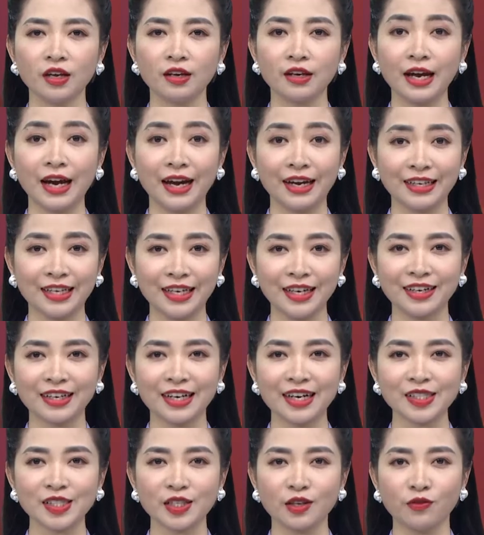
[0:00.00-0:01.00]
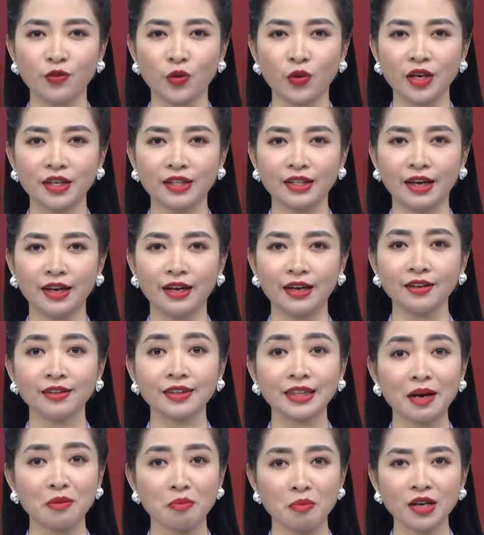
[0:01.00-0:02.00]
Cải thiện các dịch vụ y tế,
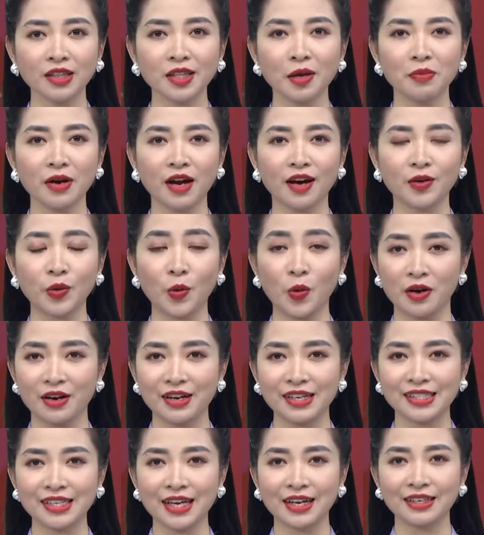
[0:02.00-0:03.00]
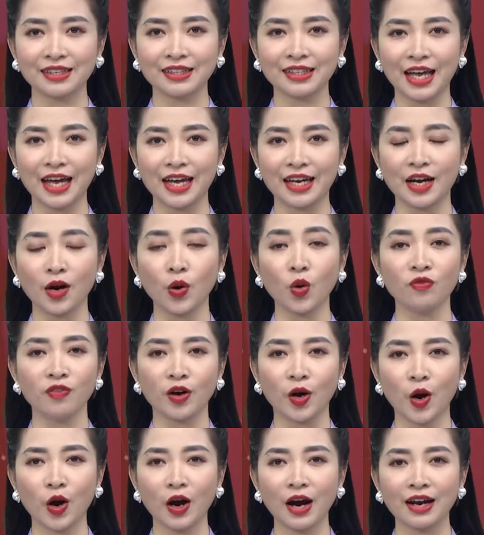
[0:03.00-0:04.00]
tăng mức tiếp cận của người dân tại các khu
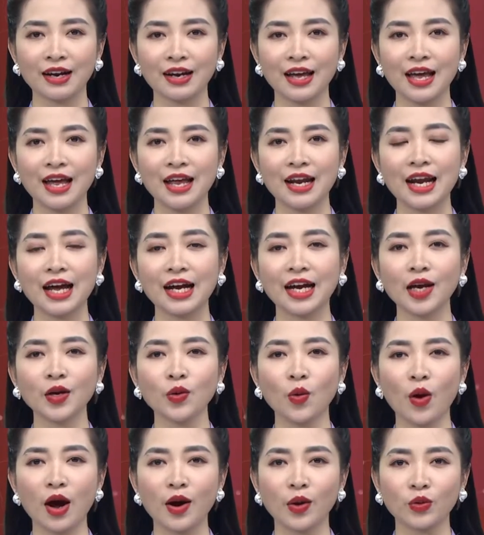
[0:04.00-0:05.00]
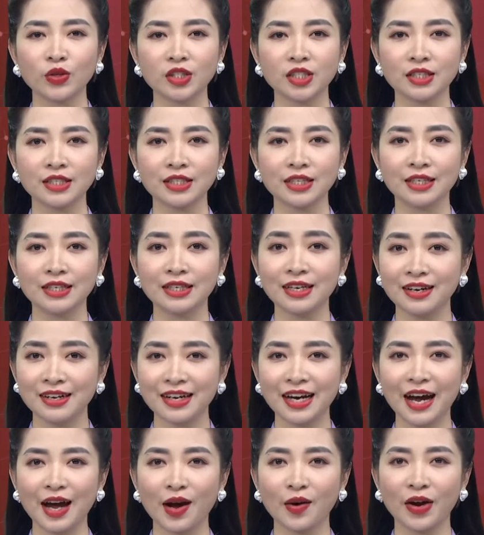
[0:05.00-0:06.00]
vực khó khăn là kết quả của chương trình
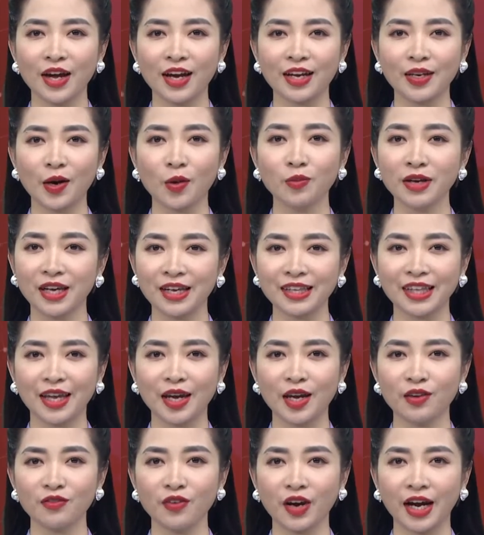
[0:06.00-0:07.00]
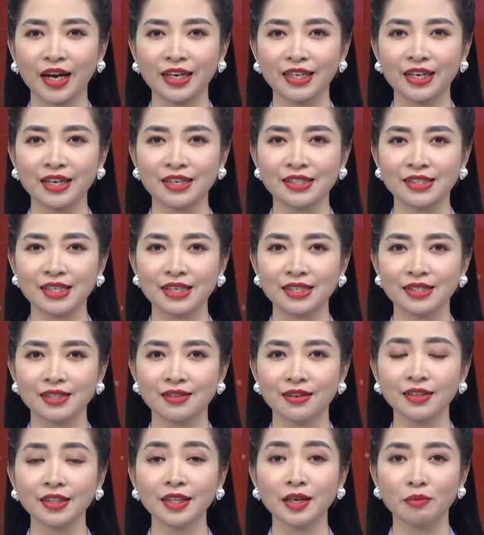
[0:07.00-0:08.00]
nâng cao hệ thống y tế và cải thiện dinh
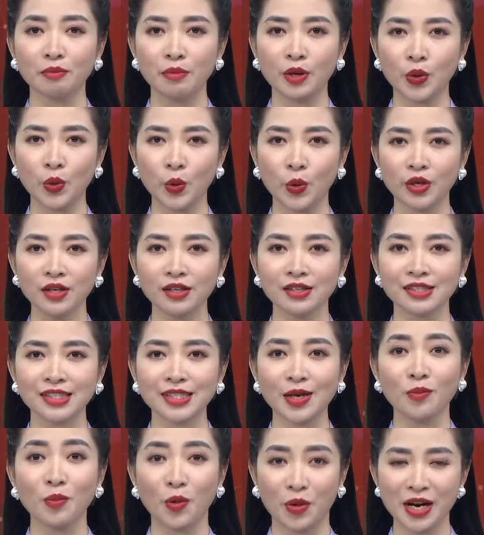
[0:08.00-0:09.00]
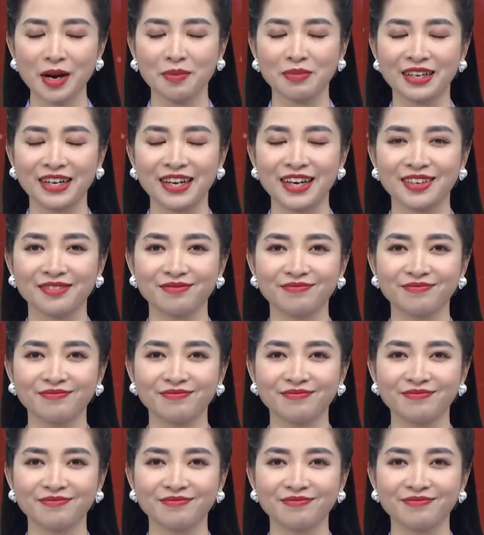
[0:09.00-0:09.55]
dưỡng tỉnh miền núi sau 4 năm thực hiện.